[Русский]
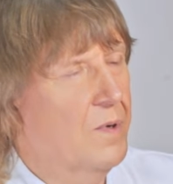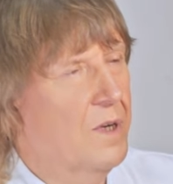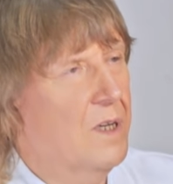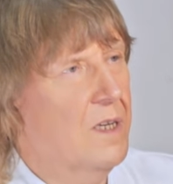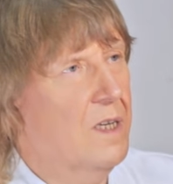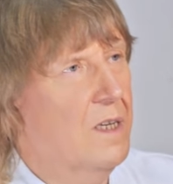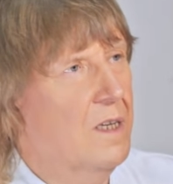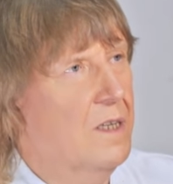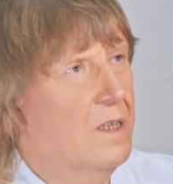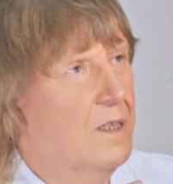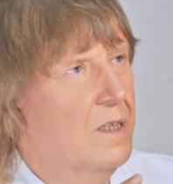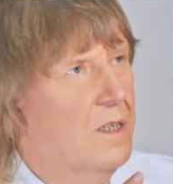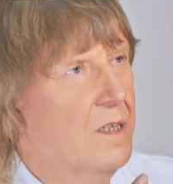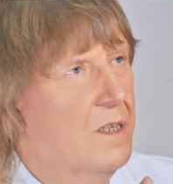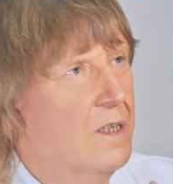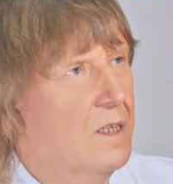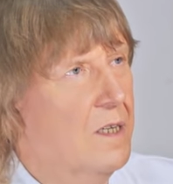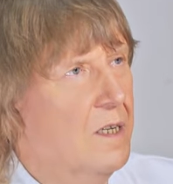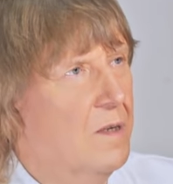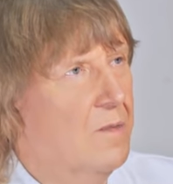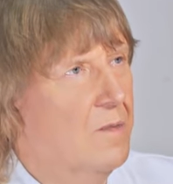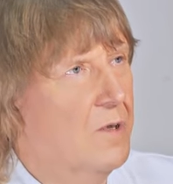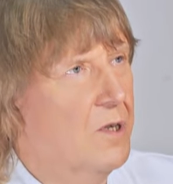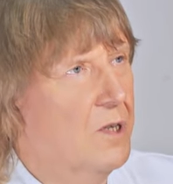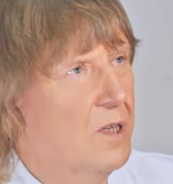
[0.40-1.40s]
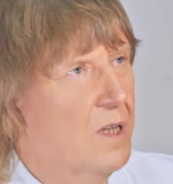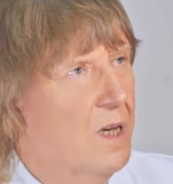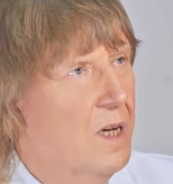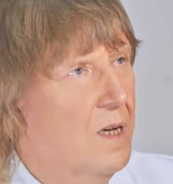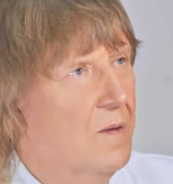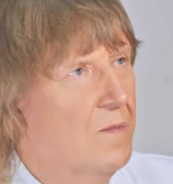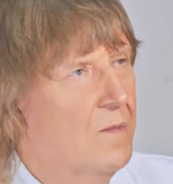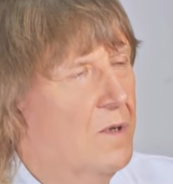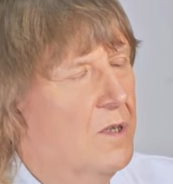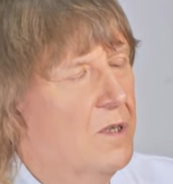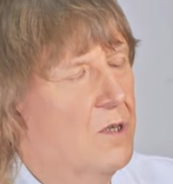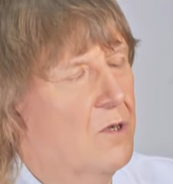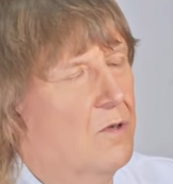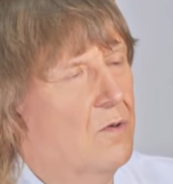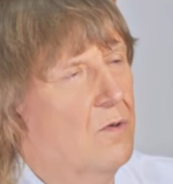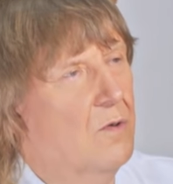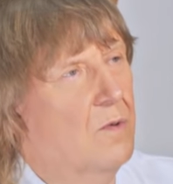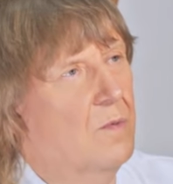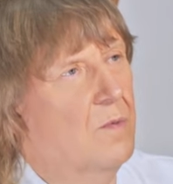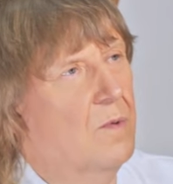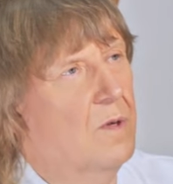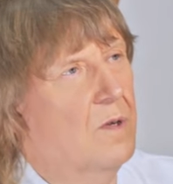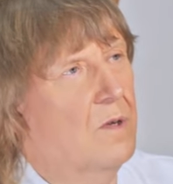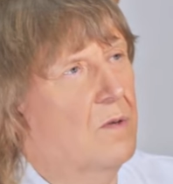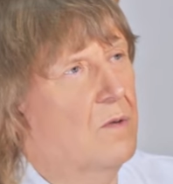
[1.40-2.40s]
при индийском штамме,
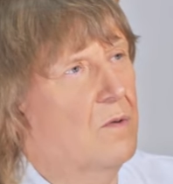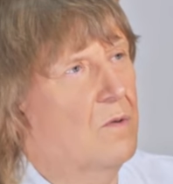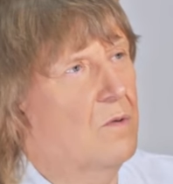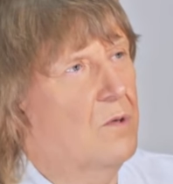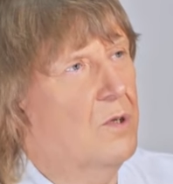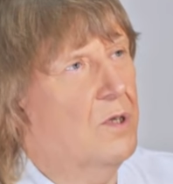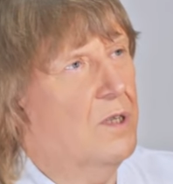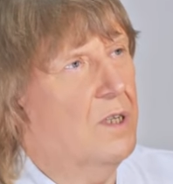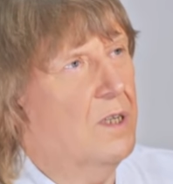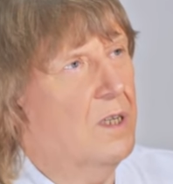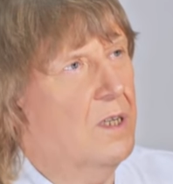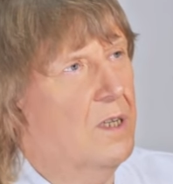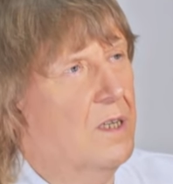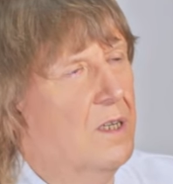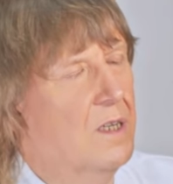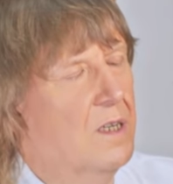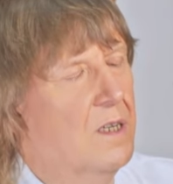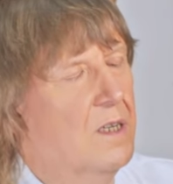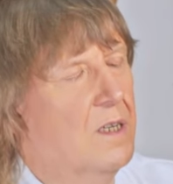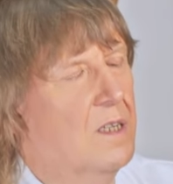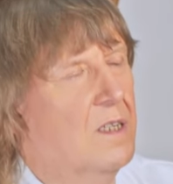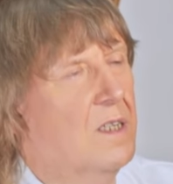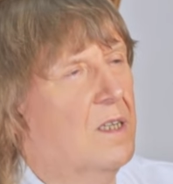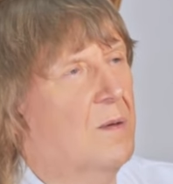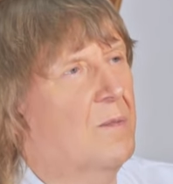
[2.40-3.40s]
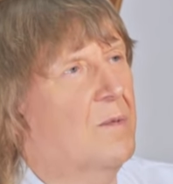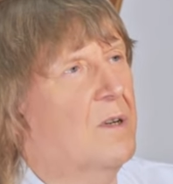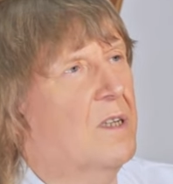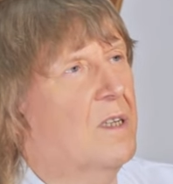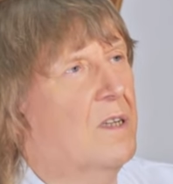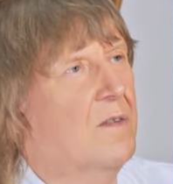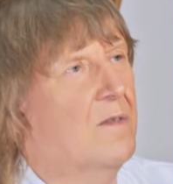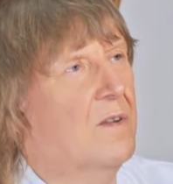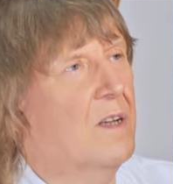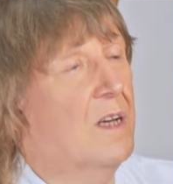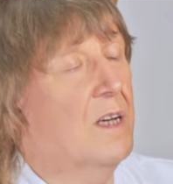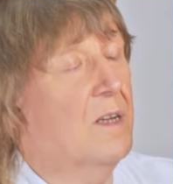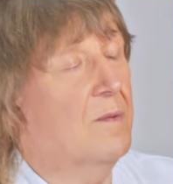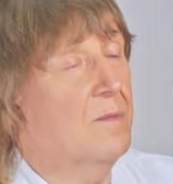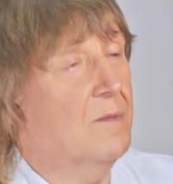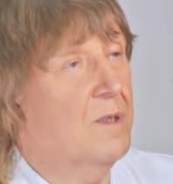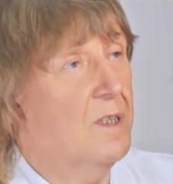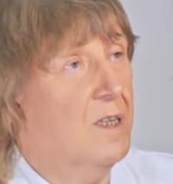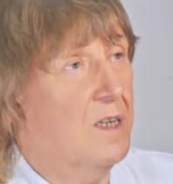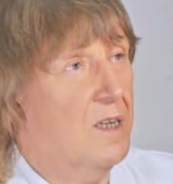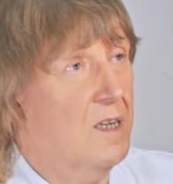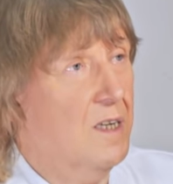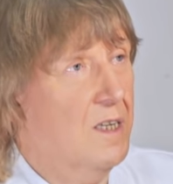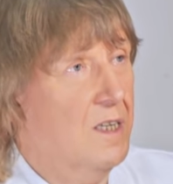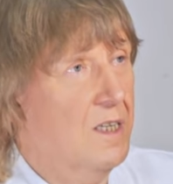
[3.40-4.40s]
чтобы усилить
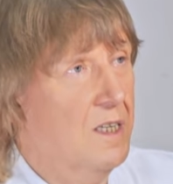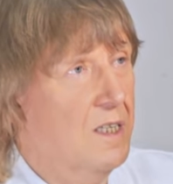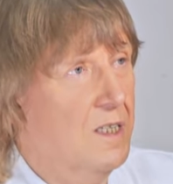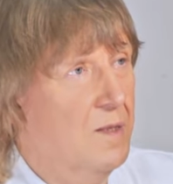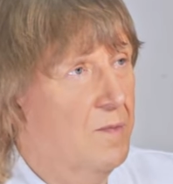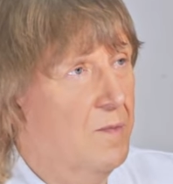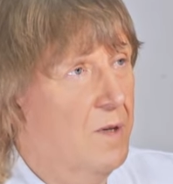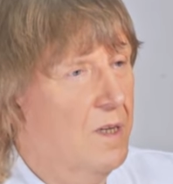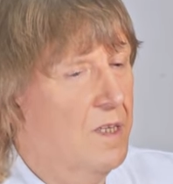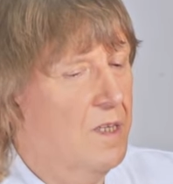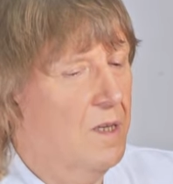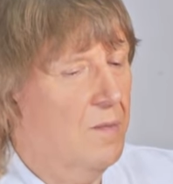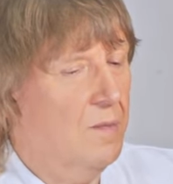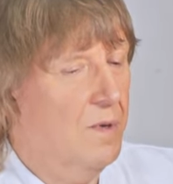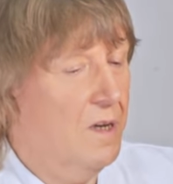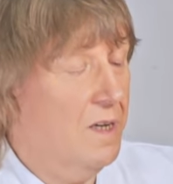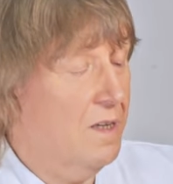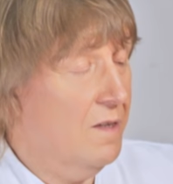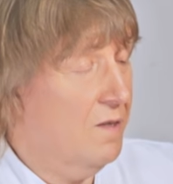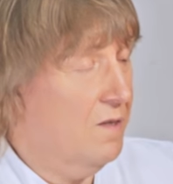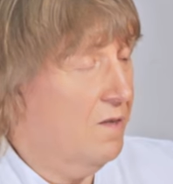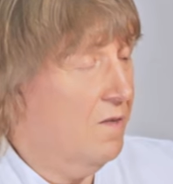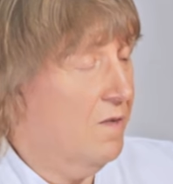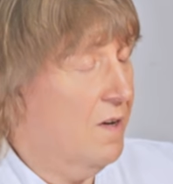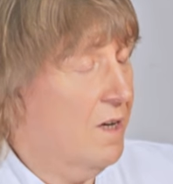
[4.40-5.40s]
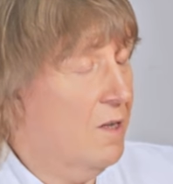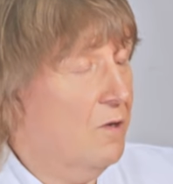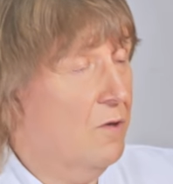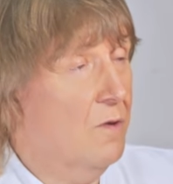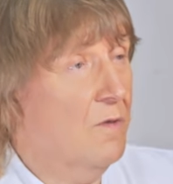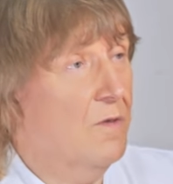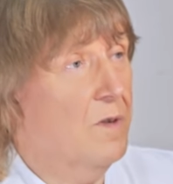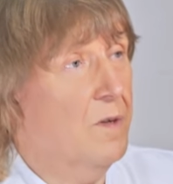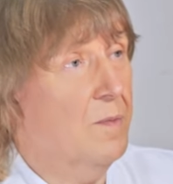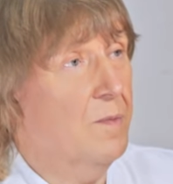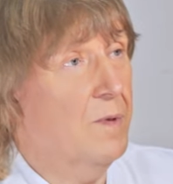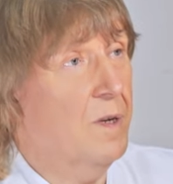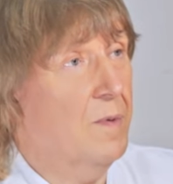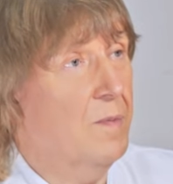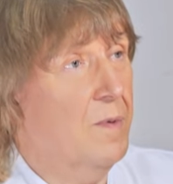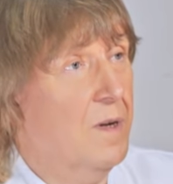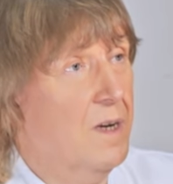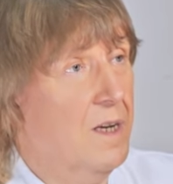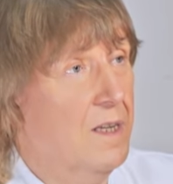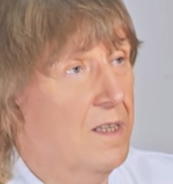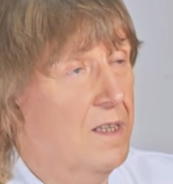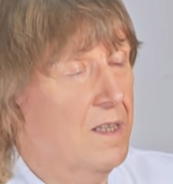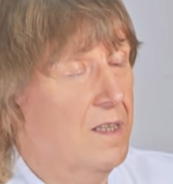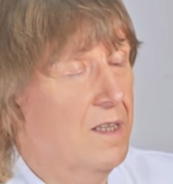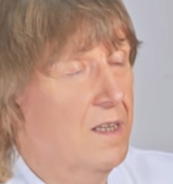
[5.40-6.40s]
сопротивляемость организма, я добавил два новых
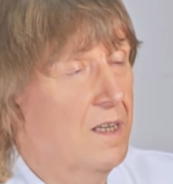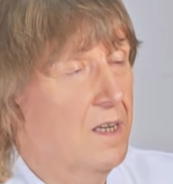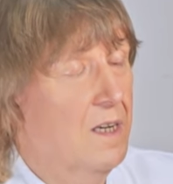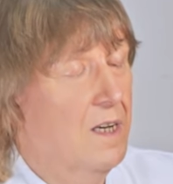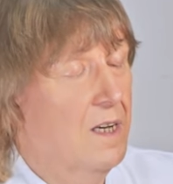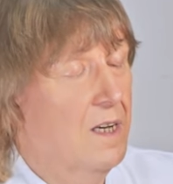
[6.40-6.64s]
препарата,